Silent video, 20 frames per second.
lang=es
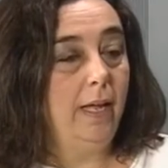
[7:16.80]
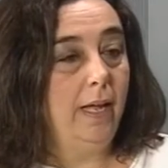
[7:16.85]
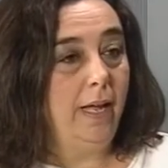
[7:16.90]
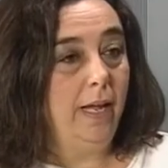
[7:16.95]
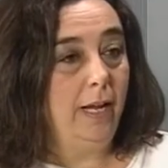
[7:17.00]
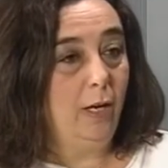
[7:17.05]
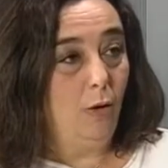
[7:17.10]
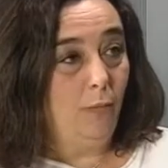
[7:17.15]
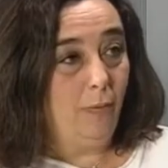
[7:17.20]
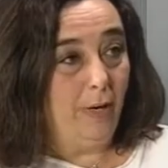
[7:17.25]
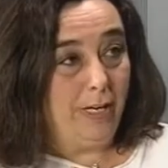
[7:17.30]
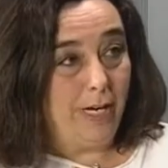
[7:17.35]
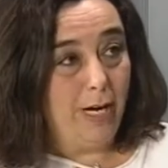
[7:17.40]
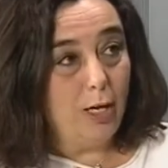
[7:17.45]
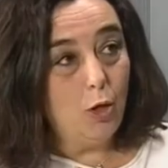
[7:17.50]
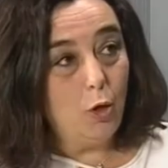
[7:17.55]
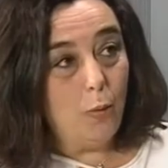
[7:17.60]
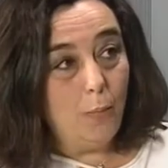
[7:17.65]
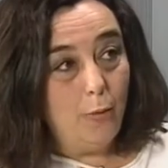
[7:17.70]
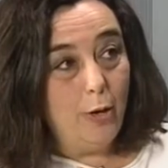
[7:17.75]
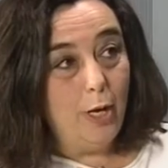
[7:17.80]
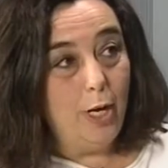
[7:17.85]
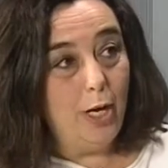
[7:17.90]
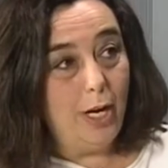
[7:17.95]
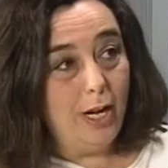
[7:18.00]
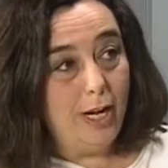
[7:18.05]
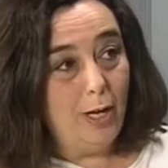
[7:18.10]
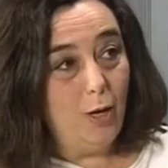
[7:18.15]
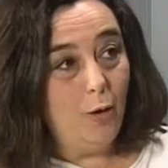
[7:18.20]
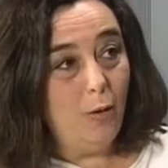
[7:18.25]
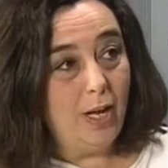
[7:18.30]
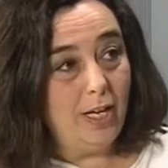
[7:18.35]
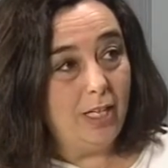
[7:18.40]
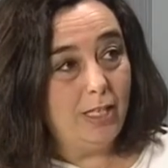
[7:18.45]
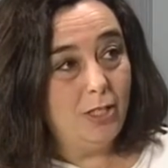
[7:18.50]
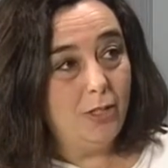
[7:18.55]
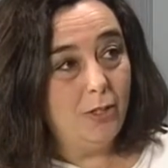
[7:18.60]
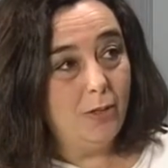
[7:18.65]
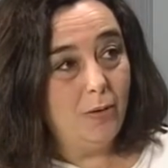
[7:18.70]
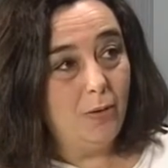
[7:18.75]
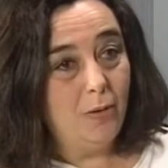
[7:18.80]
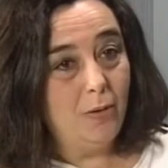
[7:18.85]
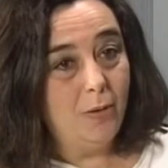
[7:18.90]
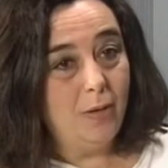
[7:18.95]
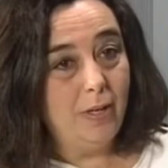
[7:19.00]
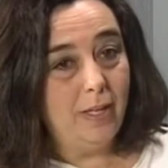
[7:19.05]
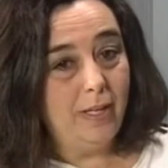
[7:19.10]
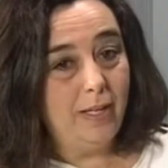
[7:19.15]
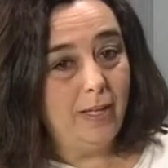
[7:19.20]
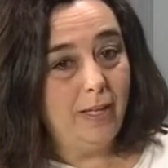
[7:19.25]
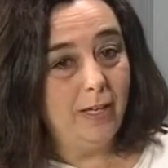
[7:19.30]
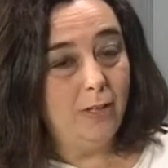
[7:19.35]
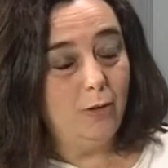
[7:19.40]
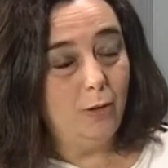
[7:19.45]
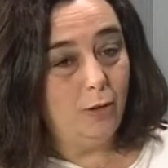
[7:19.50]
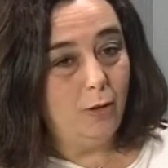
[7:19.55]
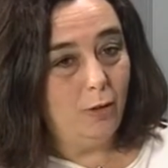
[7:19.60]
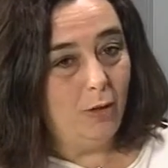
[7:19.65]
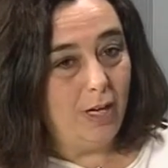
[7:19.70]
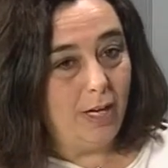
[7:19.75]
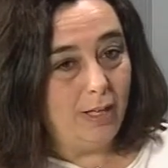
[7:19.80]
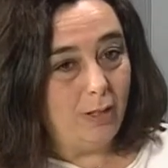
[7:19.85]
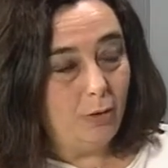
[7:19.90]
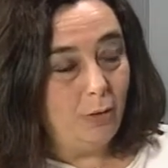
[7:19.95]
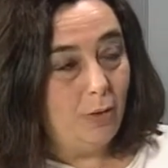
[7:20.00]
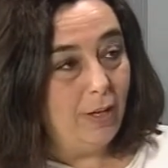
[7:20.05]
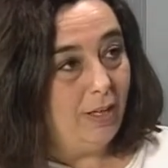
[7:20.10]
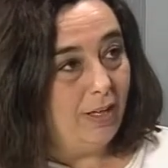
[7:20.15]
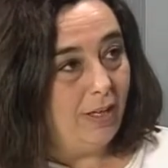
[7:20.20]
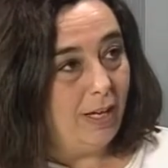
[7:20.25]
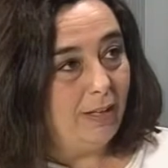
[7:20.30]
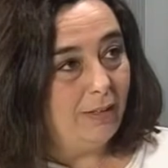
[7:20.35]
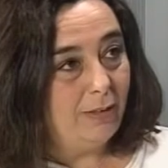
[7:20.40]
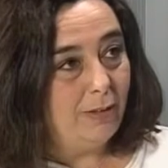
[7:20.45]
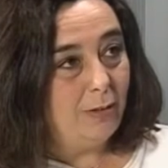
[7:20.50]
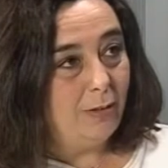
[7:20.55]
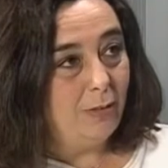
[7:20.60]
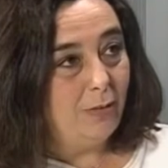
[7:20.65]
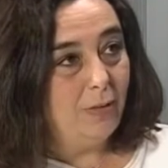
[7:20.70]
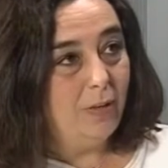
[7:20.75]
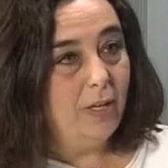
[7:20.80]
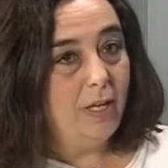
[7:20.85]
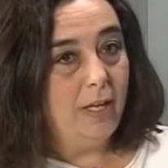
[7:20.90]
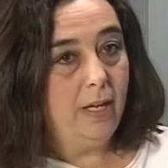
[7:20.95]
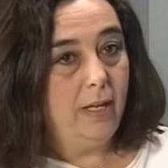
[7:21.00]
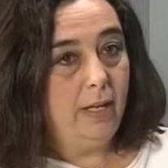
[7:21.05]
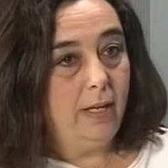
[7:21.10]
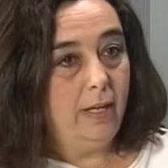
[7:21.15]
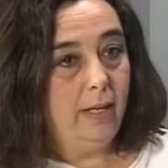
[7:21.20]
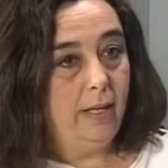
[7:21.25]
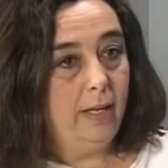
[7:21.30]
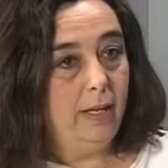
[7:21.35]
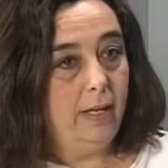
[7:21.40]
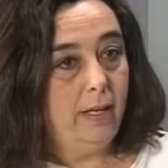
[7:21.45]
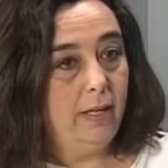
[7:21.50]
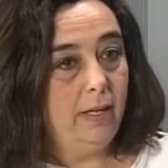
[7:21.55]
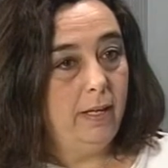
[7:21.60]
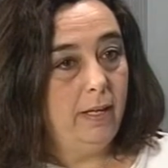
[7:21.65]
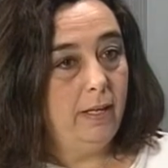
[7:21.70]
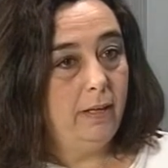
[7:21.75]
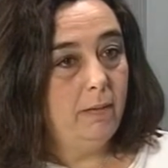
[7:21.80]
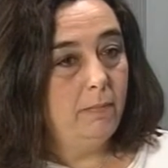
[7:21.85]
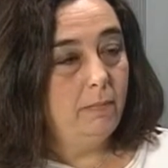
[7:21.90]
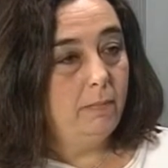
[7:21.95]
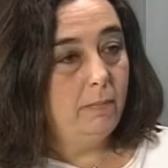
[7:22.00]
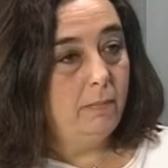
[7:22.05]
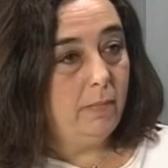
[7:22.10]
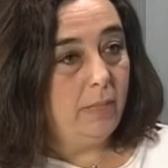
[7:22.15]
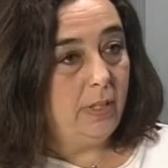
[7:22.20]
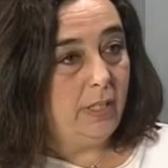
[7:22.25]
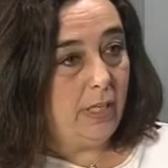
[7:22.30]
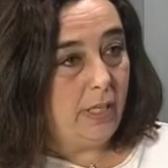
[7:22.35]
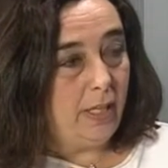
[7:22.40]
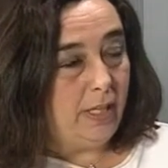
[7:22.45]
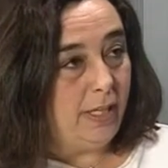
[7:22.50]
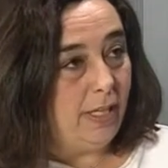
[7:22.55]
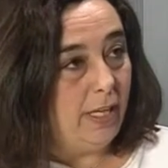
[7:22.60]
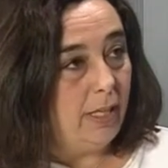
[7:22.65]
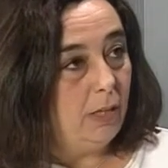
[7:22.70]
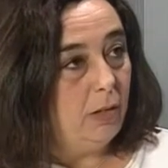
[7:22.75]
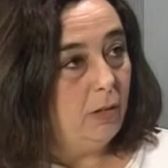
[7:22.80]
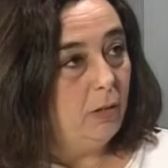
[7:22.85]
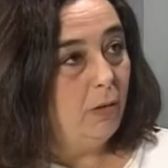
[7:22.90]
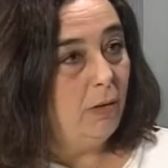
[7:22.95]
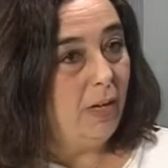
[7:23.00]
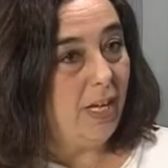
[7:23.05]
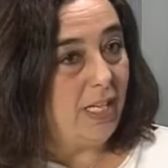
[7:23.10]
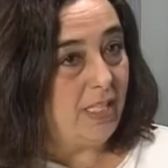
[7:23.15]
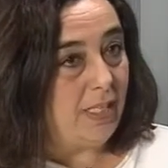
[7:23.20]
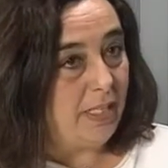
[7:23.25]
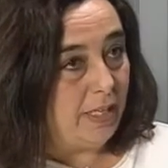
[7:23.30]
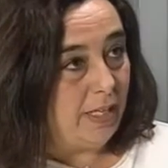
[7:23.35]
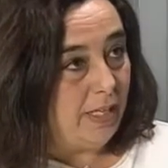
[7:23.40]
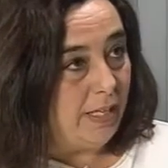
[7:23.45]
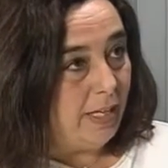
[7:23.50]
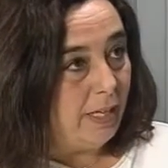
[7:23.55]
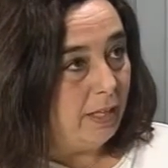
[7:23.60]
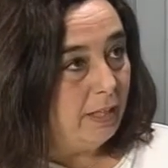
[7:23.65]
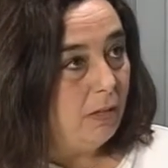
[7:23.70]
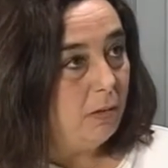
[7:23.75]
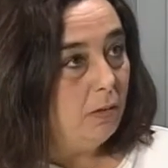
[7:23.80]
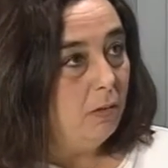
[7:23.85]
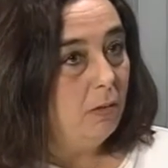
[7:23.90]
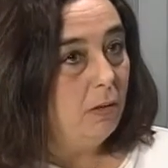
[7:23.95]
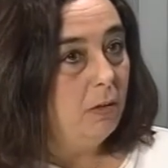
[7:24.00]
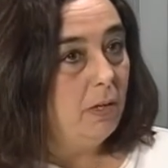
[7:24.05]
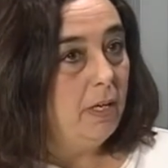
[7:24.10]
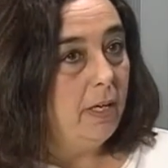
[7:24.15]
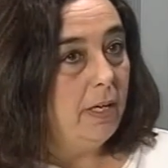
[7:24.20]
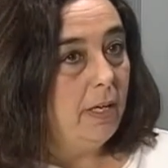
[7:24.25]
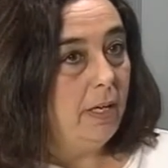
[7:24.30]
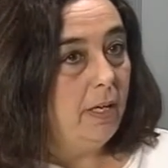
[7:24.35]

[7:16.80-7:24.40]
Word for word: el gobernar como él, lo ha hecho, eh, controlando el gasto, eh, dirigiendo, exigiendo,